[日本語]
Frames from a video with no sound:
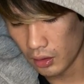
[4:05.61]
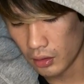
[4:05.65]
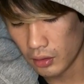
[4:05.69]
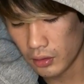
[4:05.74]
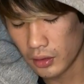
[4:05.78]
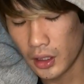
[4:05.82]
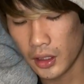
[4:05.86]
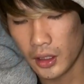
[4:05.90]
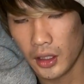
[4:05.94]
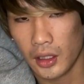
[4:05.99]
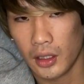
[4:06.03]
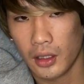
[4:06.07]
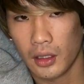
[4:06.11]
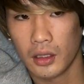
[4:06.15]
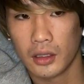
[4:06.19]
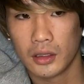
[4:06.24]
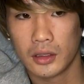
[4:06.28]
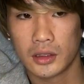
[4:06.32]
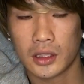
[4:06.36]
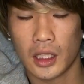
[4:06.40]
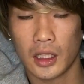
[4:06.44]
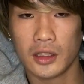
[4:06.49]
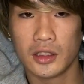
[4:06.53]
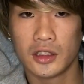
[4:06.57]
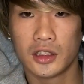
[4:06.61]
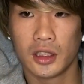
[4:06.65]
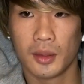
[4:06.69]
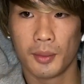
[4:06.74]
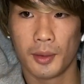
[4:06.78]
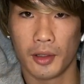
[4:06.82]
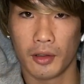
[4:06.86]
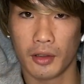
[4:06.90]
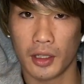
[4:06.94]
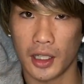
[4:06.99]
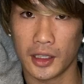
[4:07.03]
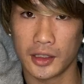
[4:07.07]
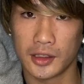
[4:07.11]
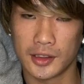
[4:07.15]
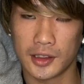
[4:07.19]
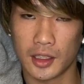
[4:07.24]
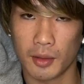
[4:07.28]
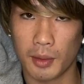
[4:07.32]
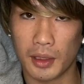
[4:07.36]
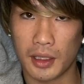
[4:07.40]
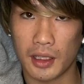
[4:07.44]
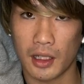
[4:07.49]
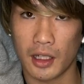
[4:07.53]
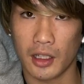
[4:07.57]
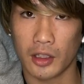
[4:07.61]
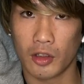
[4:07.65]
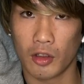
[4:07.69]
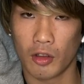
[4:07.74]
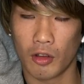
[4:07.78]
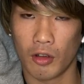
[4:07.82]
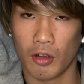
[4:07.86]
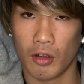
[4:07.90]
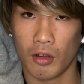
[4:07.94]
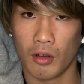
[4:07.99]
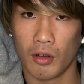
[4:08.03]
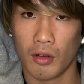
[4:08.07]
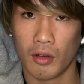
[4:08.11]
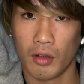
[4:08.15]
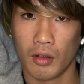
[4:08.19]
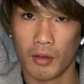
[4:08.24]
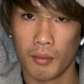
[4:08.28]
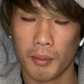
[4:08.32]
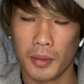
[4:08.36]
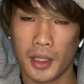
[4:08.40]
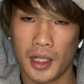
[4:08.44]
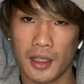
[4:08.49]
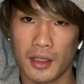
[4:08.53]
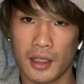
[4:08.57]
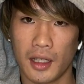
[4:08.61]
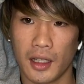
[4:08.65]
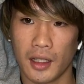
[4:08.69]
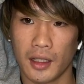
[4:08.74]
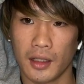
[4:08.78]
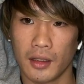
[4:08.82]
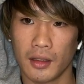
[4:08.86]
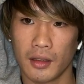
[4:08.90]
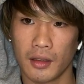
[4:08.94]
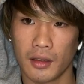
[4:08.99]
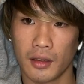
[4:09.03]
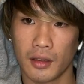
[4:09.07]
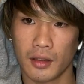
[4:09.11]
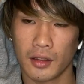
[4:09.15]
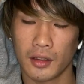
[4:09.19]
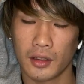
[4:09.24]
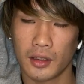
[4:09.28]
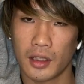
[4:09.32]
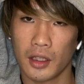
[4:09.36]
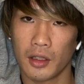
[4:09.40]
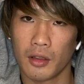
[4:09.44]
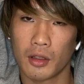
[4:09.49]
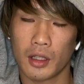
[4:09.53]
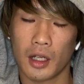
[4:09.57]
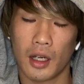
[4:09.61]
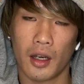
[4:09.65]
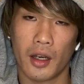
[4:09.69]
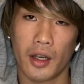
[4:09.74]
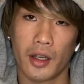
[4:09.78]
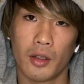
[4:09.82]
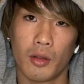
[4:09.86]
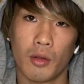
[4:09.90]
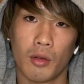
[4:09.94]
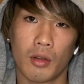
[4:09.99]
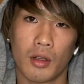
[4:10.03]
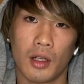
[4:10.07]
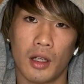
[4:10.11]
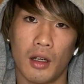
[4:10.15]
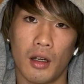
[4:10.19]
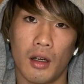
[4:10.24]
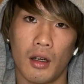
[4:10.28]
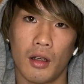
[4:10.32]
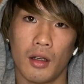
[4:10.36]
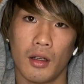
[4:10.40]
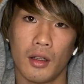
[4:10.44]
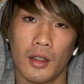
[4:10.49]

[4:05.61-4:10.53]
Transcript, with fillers: 何 ?30 秒ぐらいずっと見てないと見れないっていう考える方が、